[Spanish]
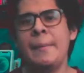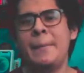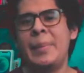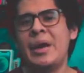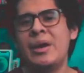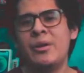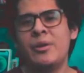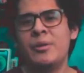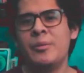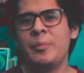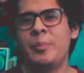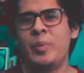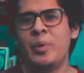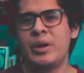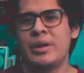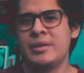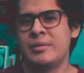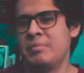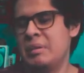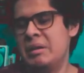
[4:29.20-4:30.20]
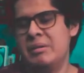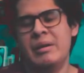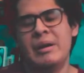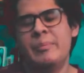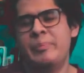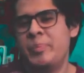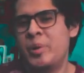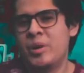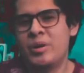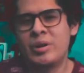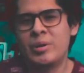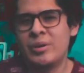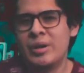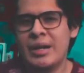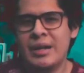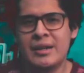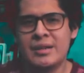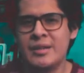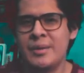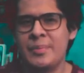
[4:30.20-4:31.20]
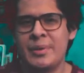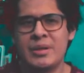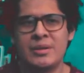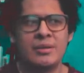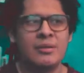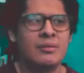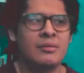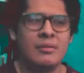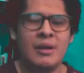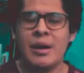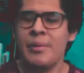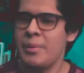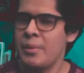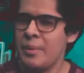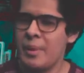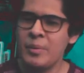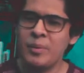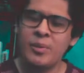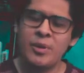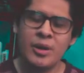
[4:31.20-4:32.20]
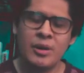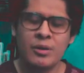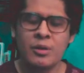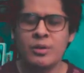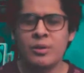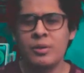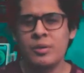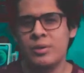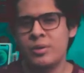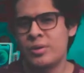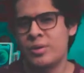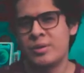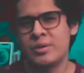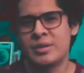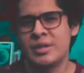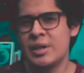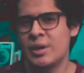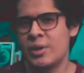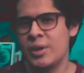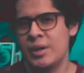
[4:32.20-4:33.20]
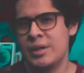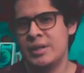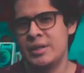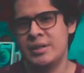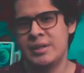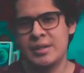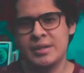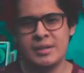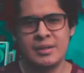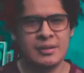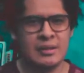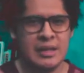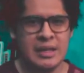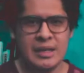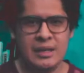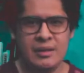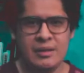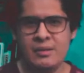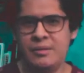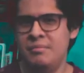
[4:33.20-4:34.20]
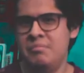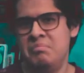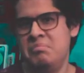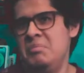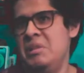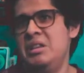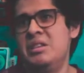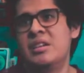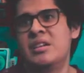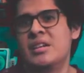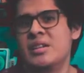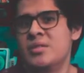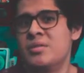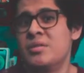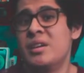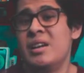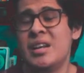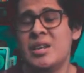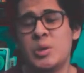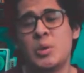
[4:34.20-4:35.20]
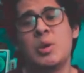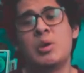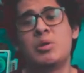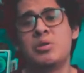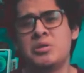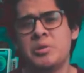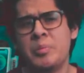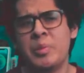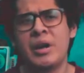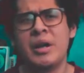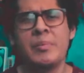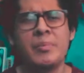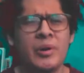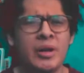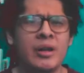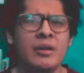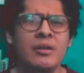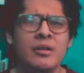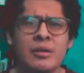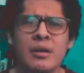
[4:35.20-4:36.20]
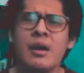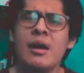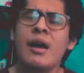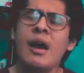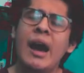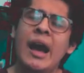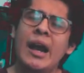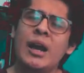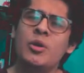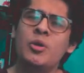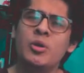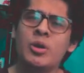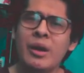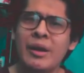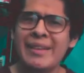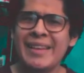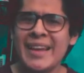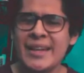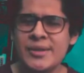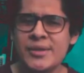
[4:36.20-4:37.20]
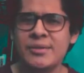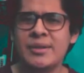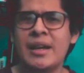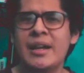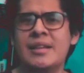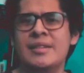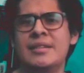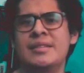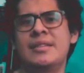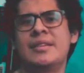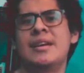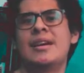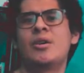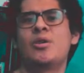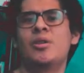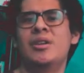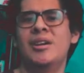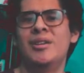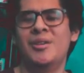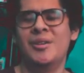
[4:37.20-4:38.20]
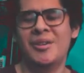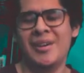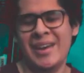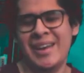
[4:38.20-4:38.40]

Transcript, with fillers: pero pues bueno, por lo regular siempre son Arby Mayuren con otros cinco artistas eh, internacionales o incluso por ahí, ¿por qué no? Alguno nacional se estará colando